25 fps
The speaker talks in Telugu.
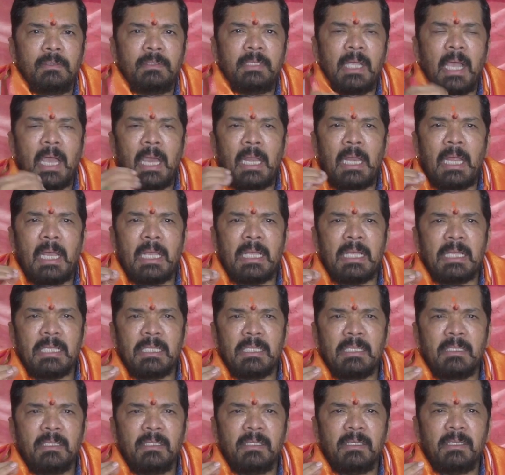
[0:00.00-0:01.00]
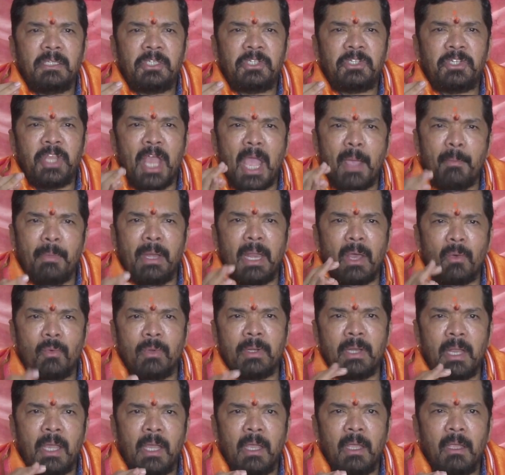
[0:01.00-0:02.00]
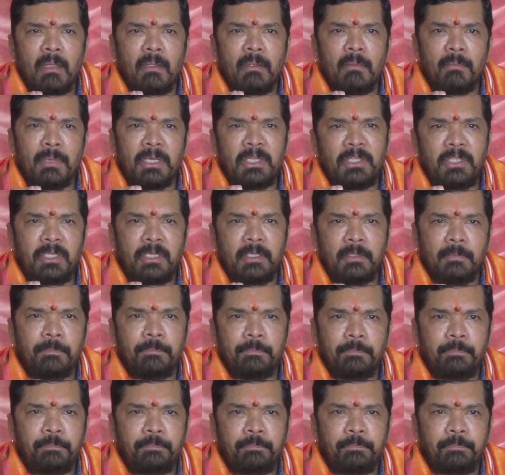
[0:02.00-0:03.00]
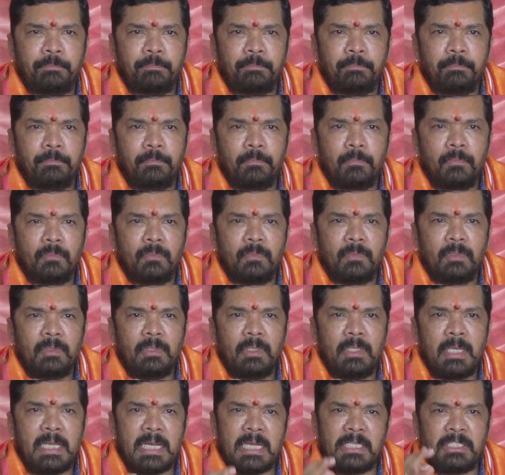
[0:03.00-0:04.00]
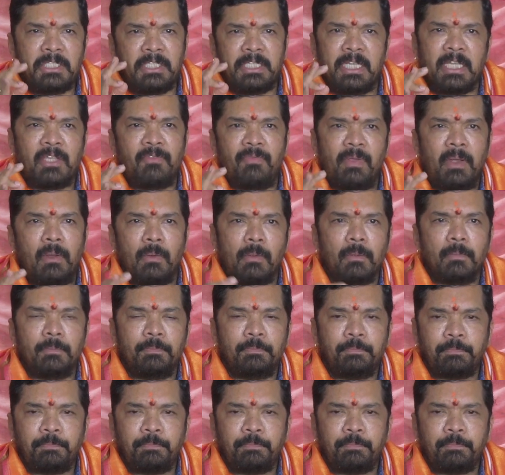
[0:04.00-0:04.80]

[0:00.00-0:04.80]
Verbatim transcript: చాలా స్టామినా ఉన్న మనిషి ఎనర్జెటిక్ ఫిలం